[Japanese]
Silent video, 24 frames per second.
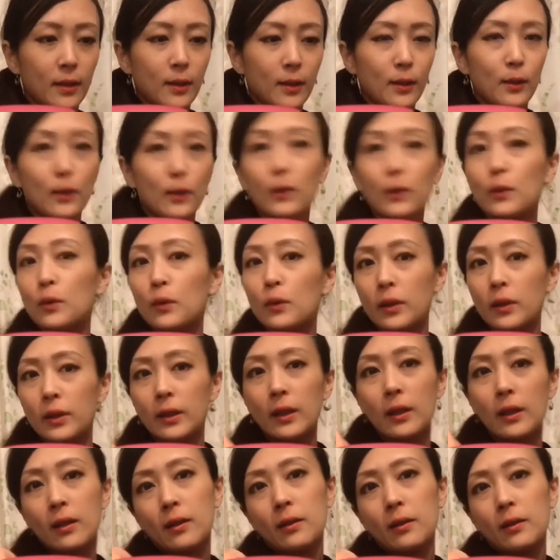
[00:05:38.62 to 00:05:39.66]
拭いて
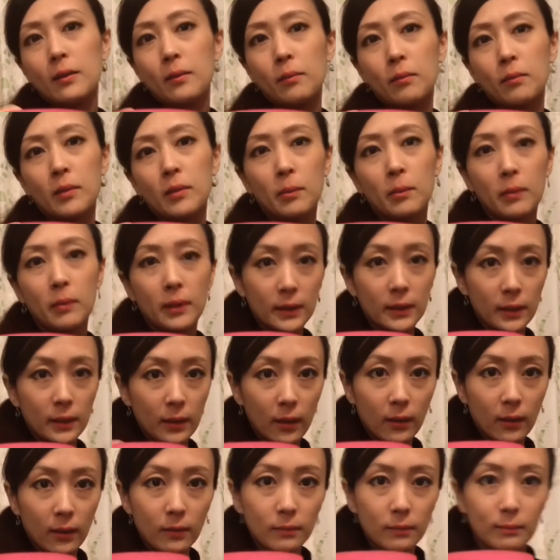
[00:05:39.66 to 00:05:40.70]
みました。
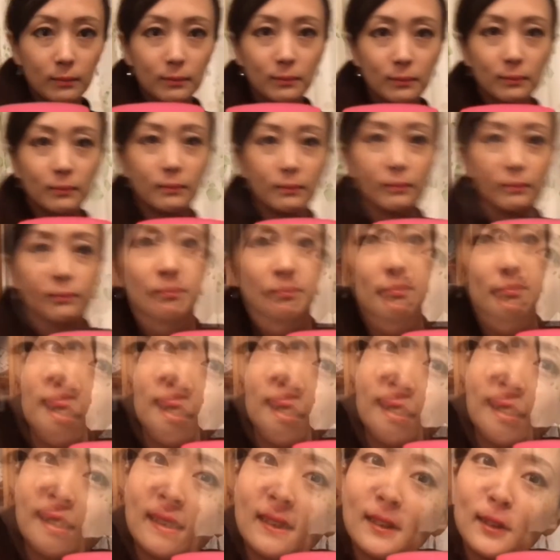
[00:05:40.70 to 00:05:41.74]

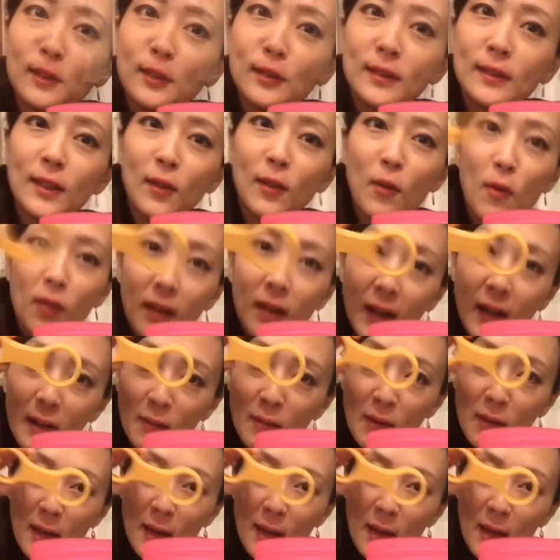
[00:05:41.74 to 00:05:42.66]
そして今回は、